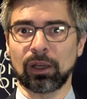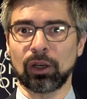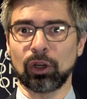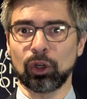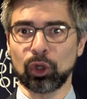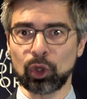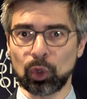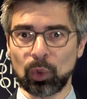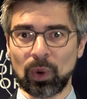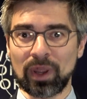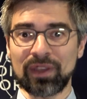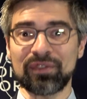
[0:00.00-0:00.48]

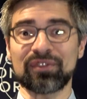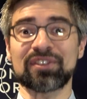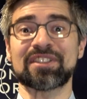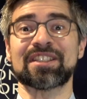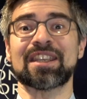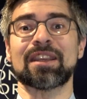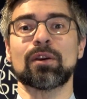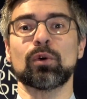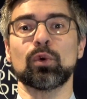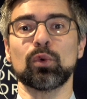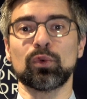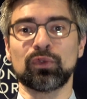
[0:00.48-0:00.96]
le WEF
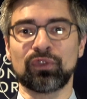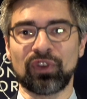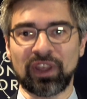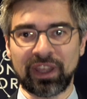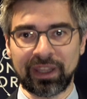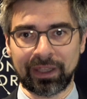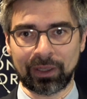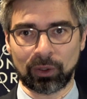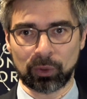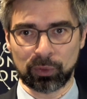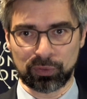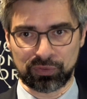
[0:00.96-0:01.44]
s'est
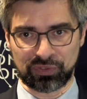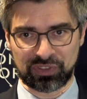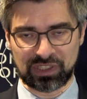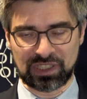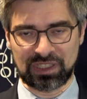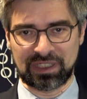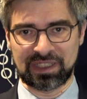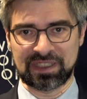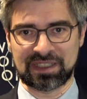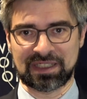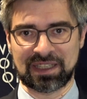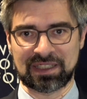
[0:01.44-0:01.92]
ouvert au
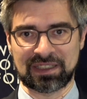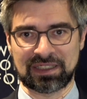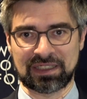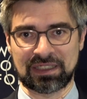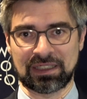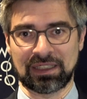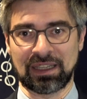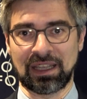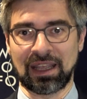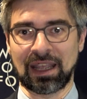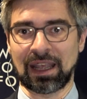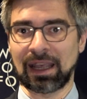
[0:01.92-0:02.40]
fil des
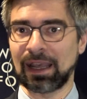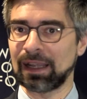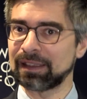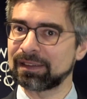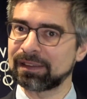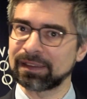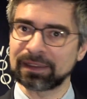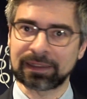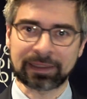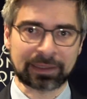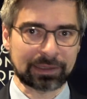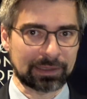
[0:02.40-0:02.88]
années, à
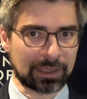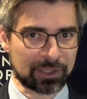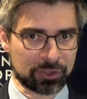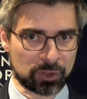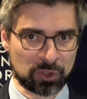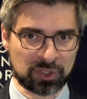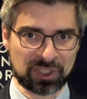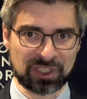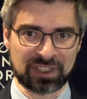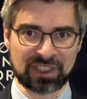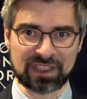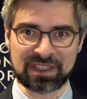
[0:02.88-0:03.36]
intégrer la
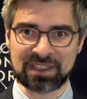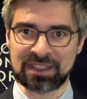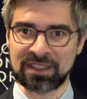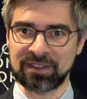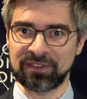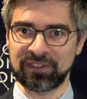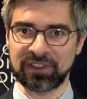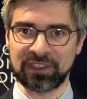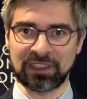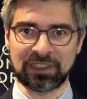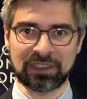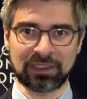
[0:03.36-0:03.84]
société
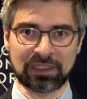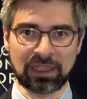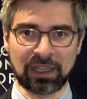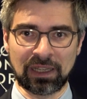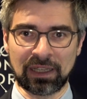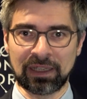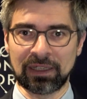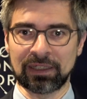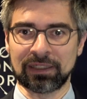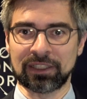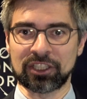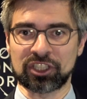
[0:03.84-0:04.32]
civile,
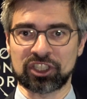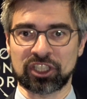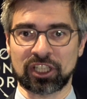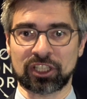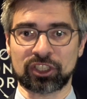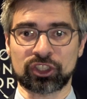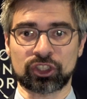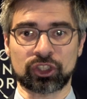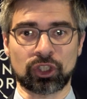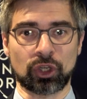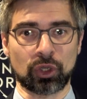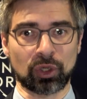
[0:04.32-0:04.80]
les
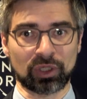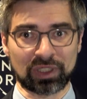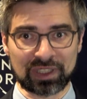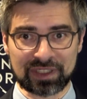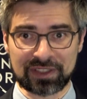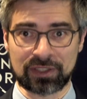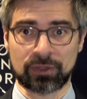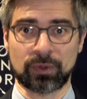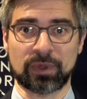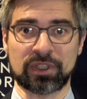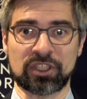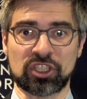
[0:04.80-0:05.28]
chercheurs,
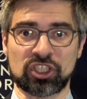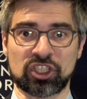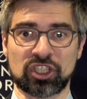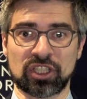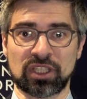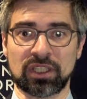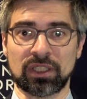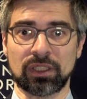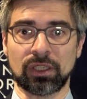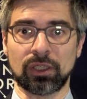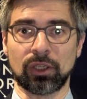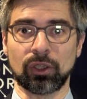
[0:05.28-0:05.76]
les
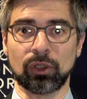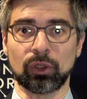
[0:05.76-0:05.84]
ONG.